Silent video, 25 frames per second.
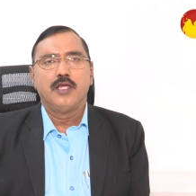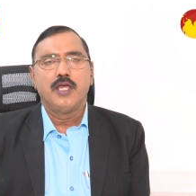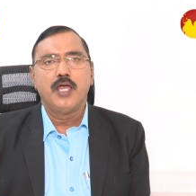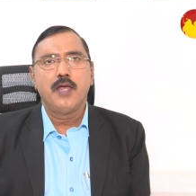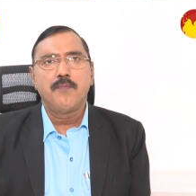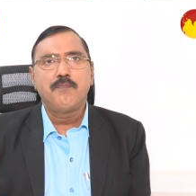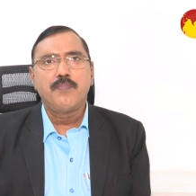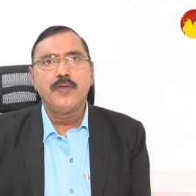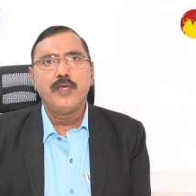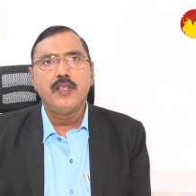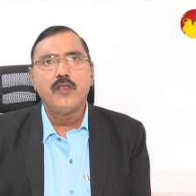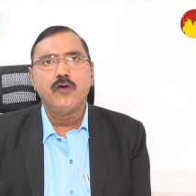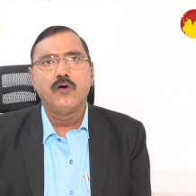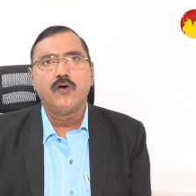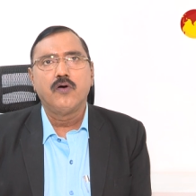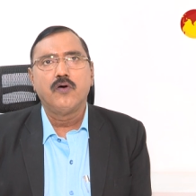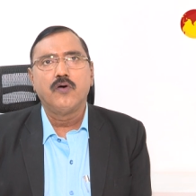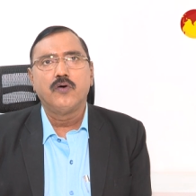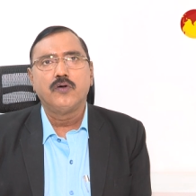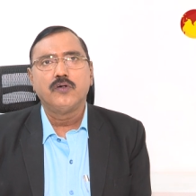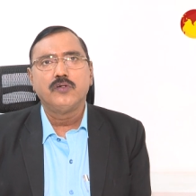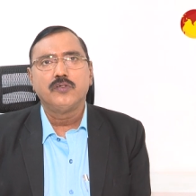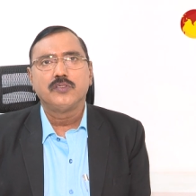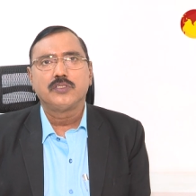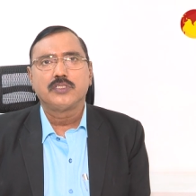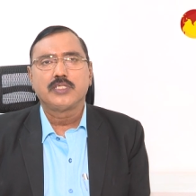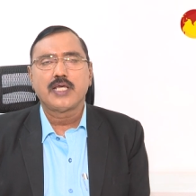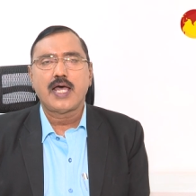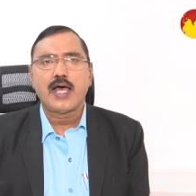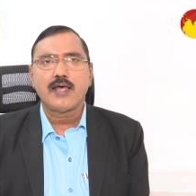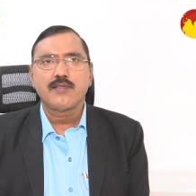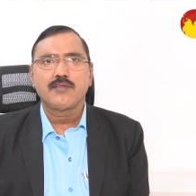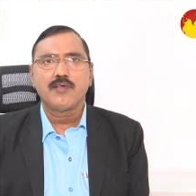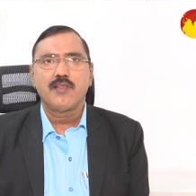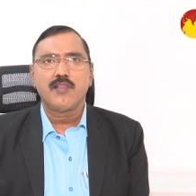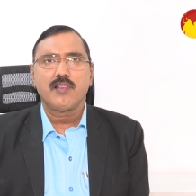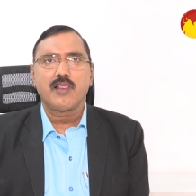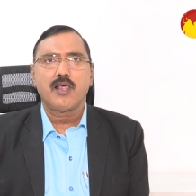ఏపీలో
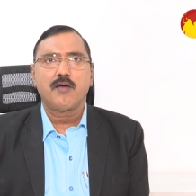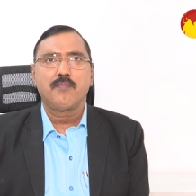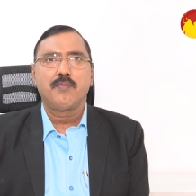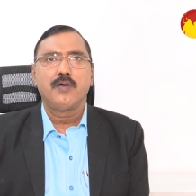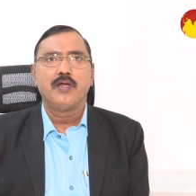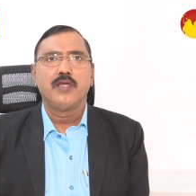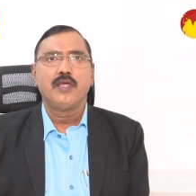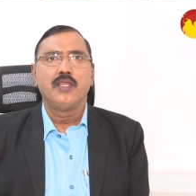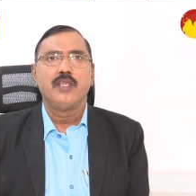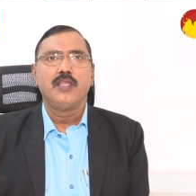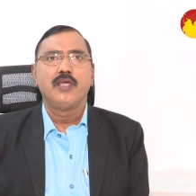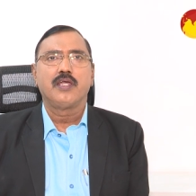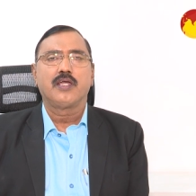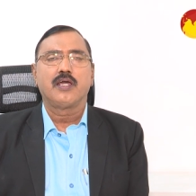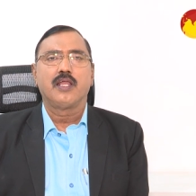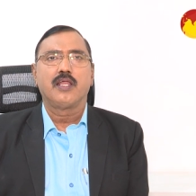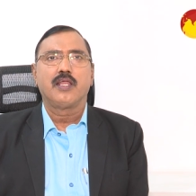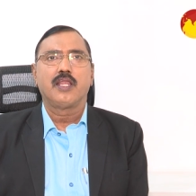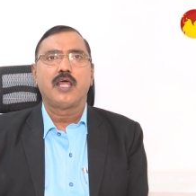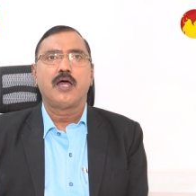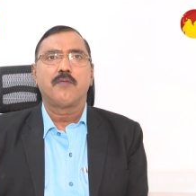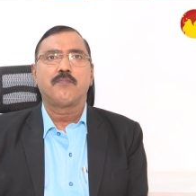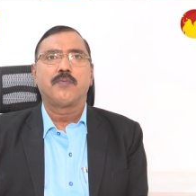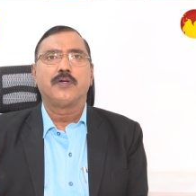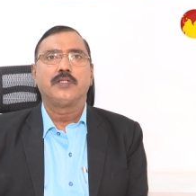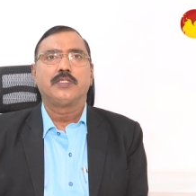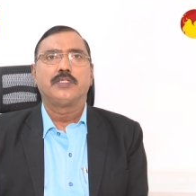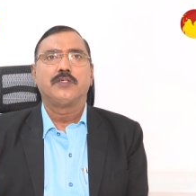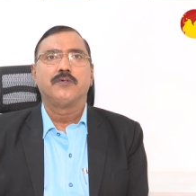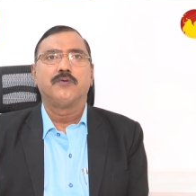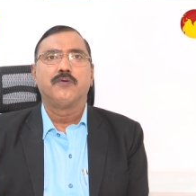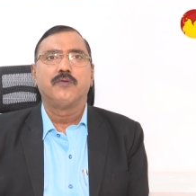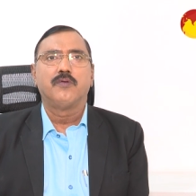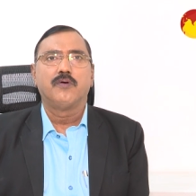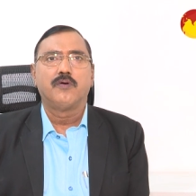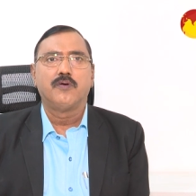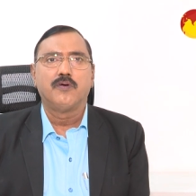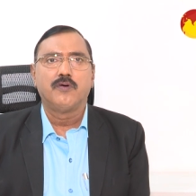శాసనసభ ఎన్నికల
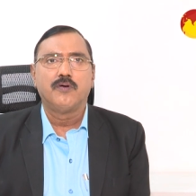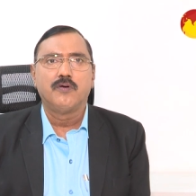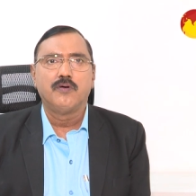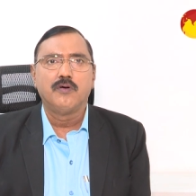నేపథ్యంలో